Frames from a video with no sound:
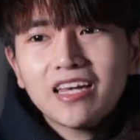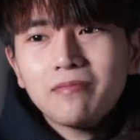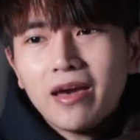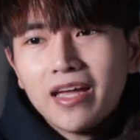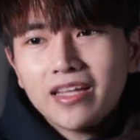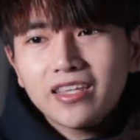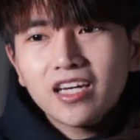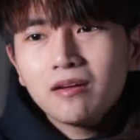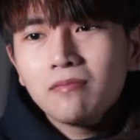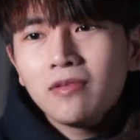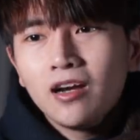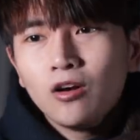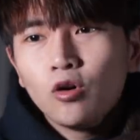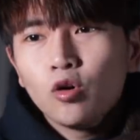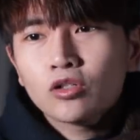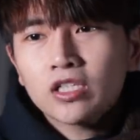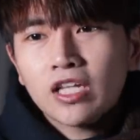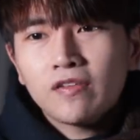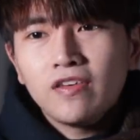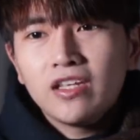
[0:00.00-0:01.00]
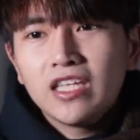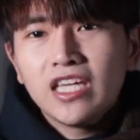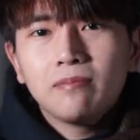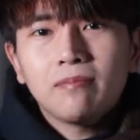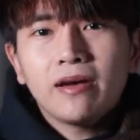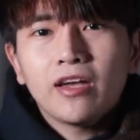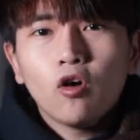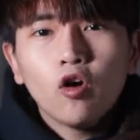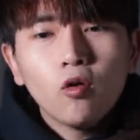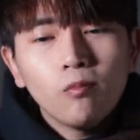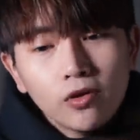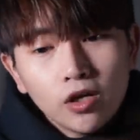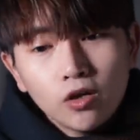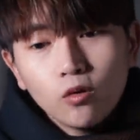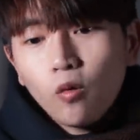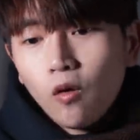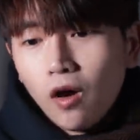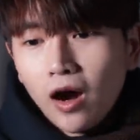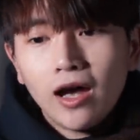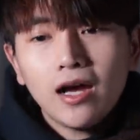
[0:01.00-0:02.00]
tay bẻ chân mày luôn, tại vì nhìn mày ốm
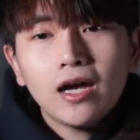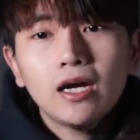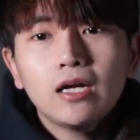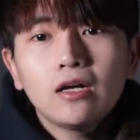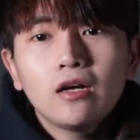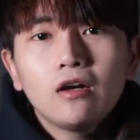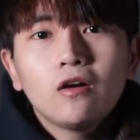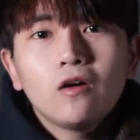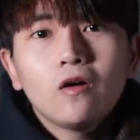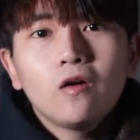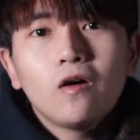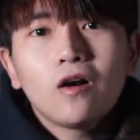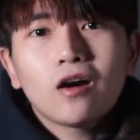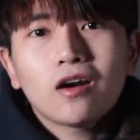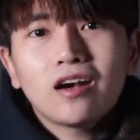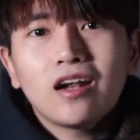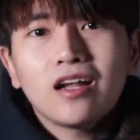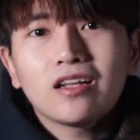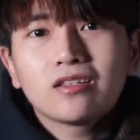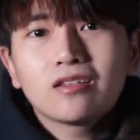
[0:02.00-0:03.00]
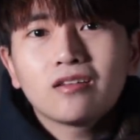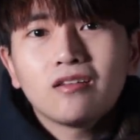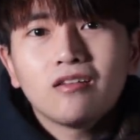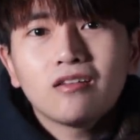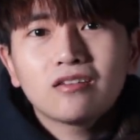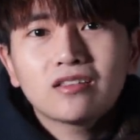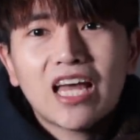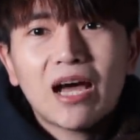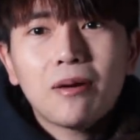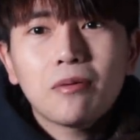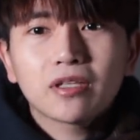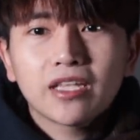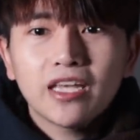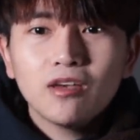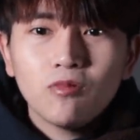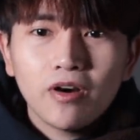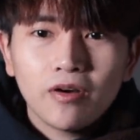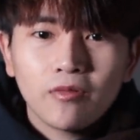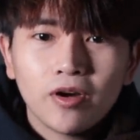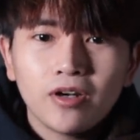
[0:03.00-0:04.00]
yếu quá. Hoặc là trời ơi, tao mà
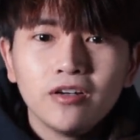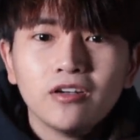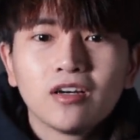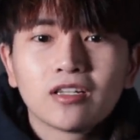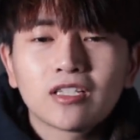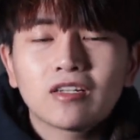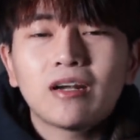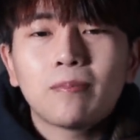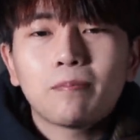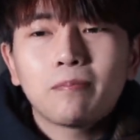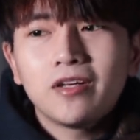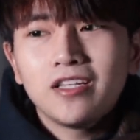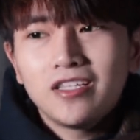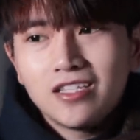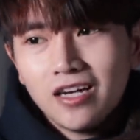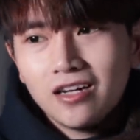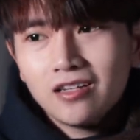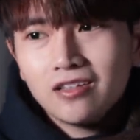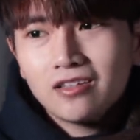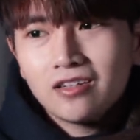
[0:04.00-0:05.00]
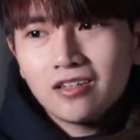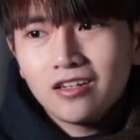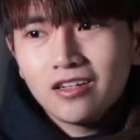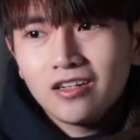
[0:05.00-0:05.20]
thấy ngoài đường tao đập mày chết.